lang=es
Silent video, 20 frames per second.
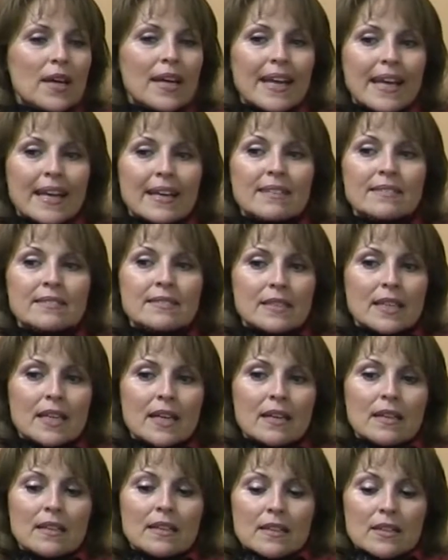
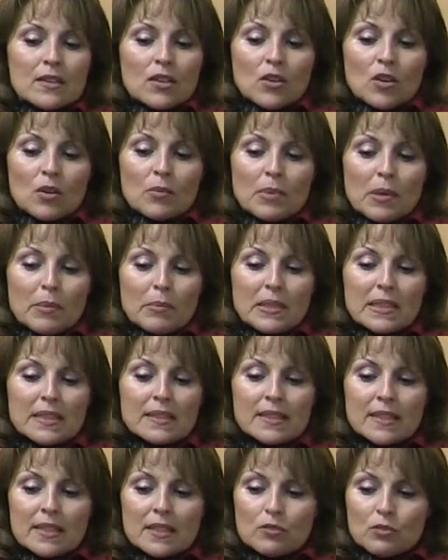extra,
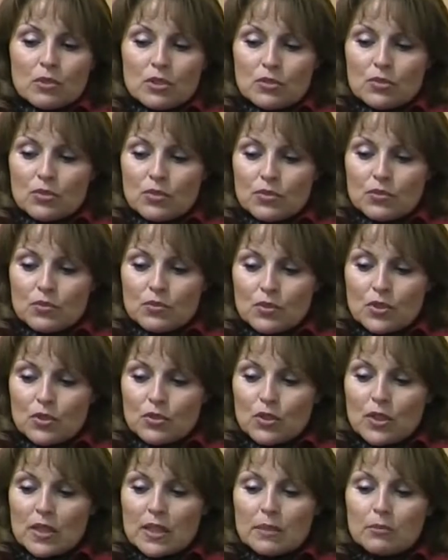obviamente nuestros,
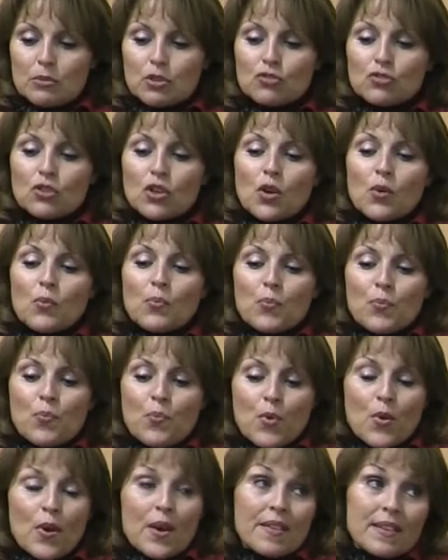nuestros libros
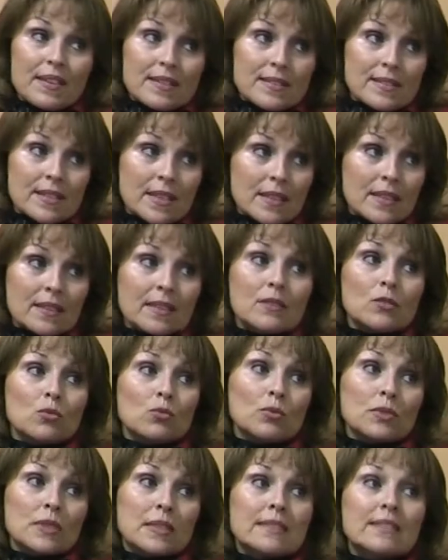pueden ser
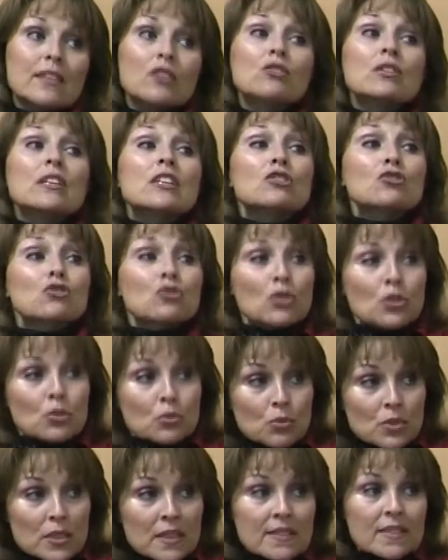utilizados y son
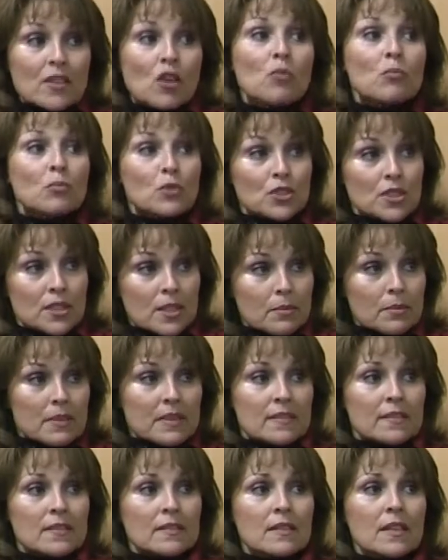utilizados muchas
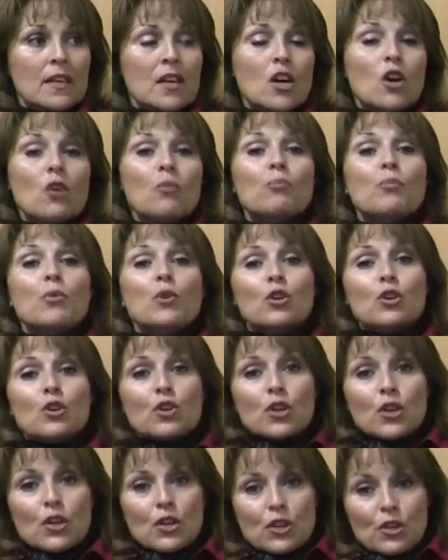veces por
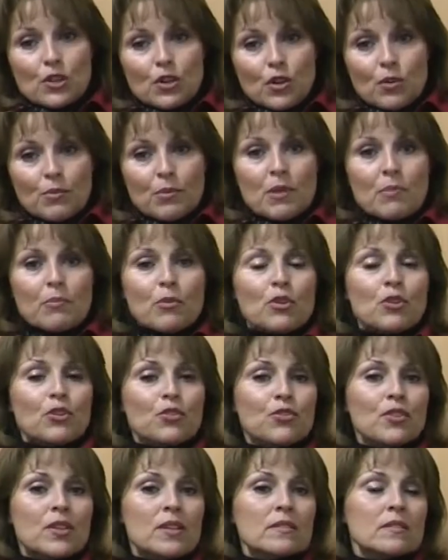los mismos
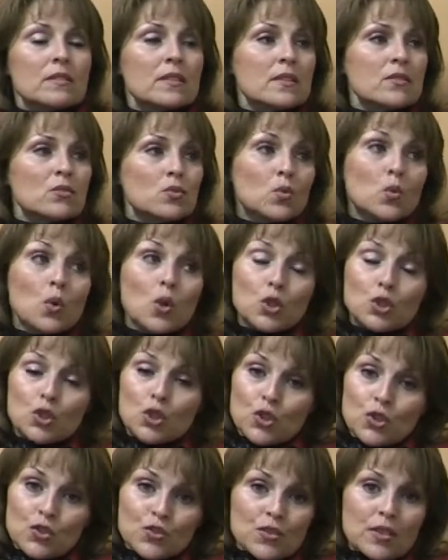docentes u
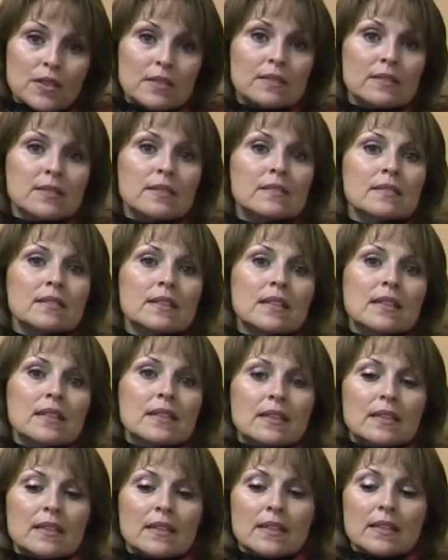otros docentes
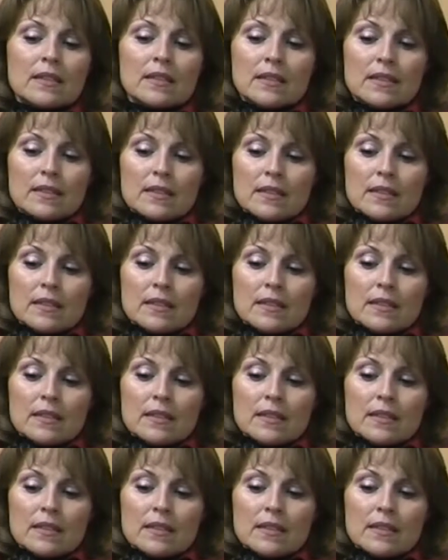que